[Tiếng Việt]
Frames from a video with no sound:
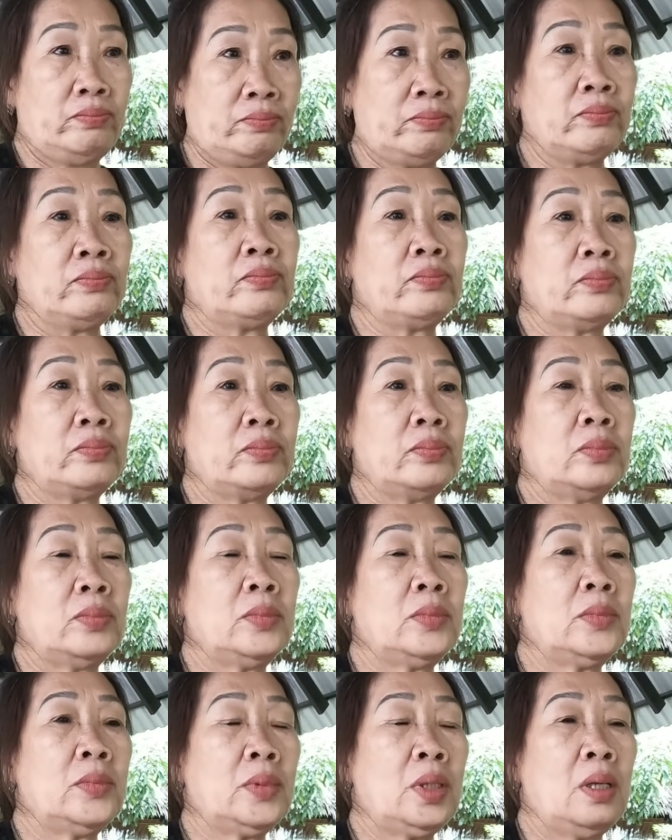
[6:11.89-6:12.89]
Dạ. ừ.
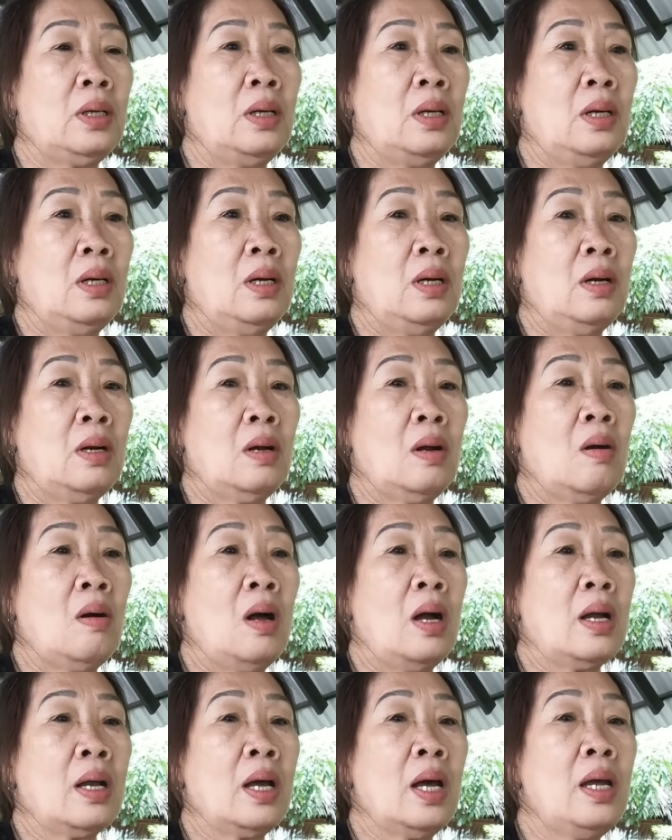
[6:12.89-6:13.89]

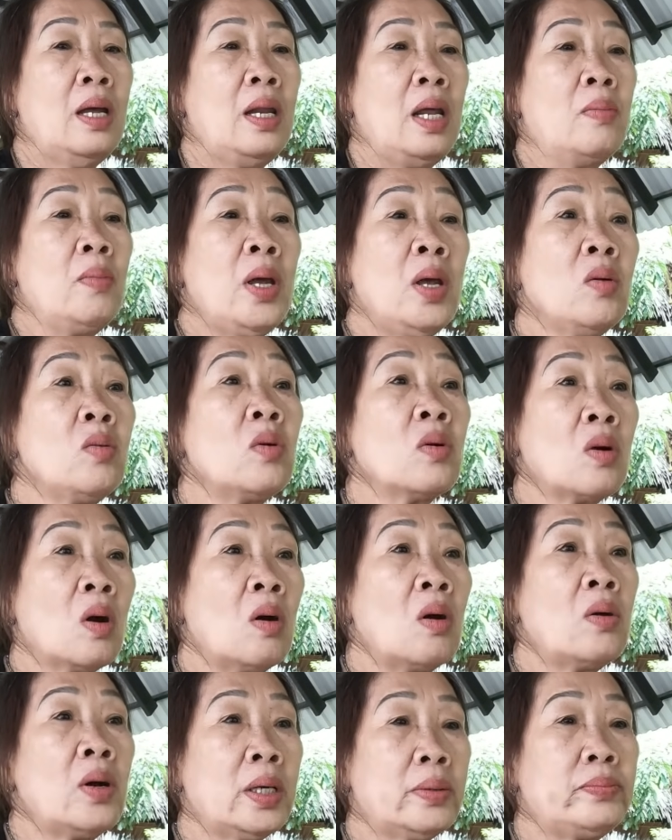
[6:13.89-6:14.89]
còn cái điểm yếu của
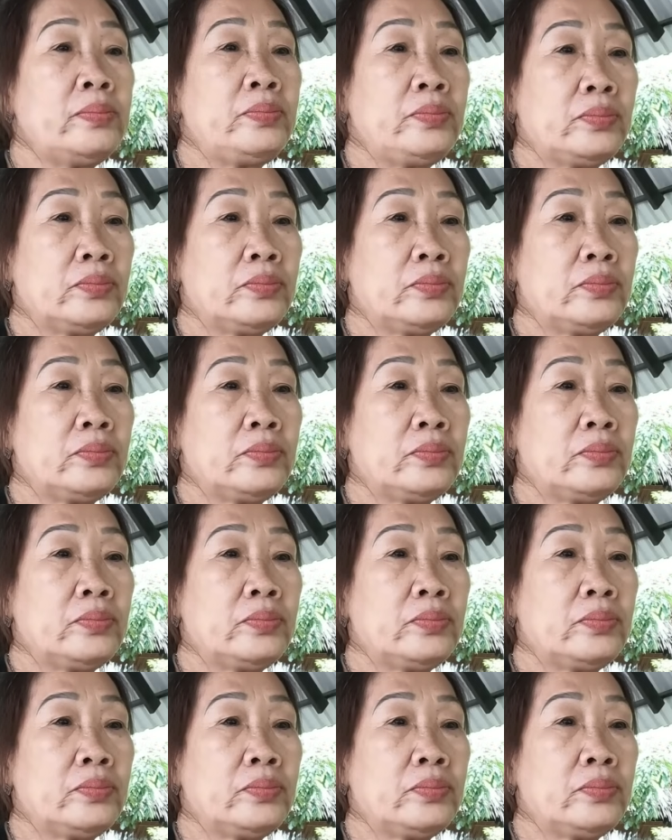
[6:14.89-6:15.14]
cô á